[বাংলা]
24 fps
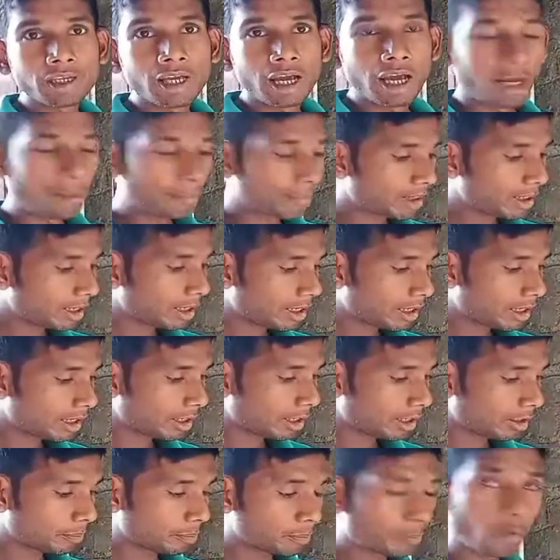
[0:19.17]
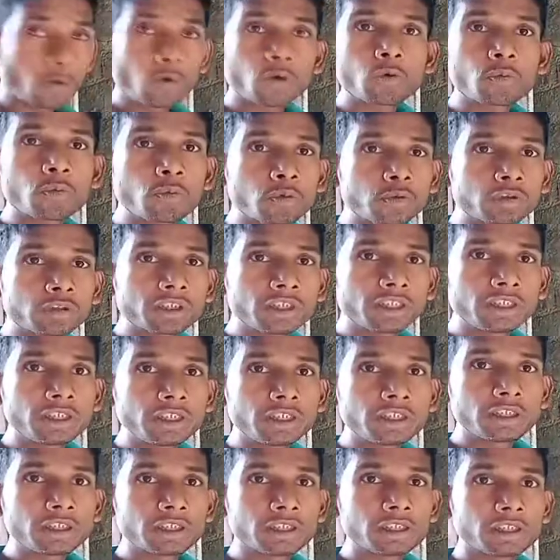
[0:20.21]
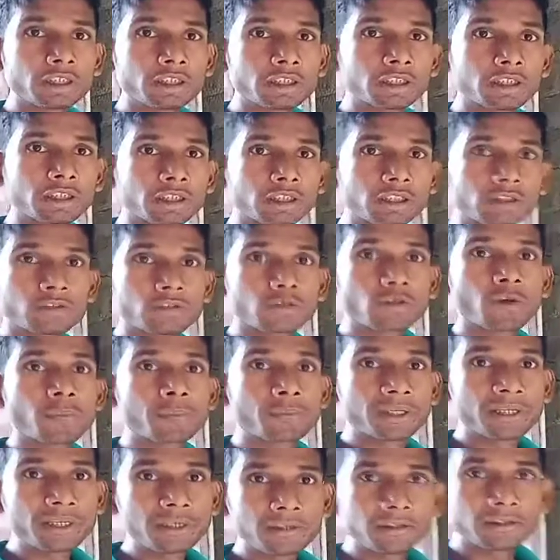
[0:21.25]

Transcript: আমরা পরবর্তী টপিক